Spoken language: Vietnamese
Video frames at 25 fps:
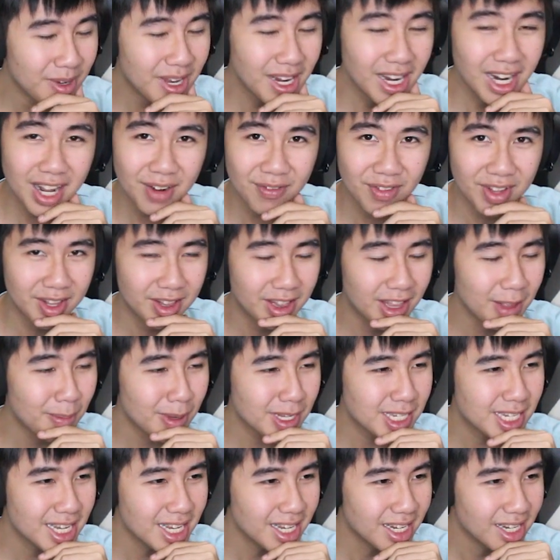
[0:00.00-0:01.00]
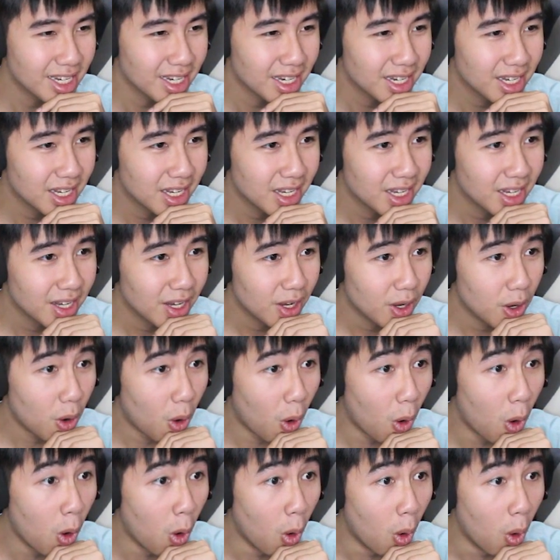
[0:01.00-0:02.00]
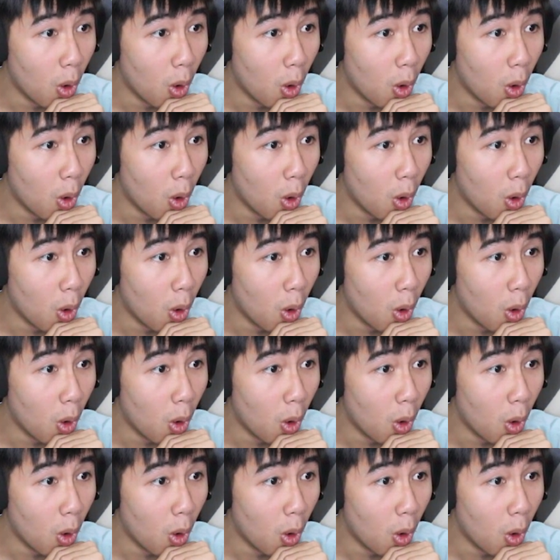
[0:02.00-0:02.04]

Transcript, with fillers: mình nghĩ là cần phải tiêm vaccine ồ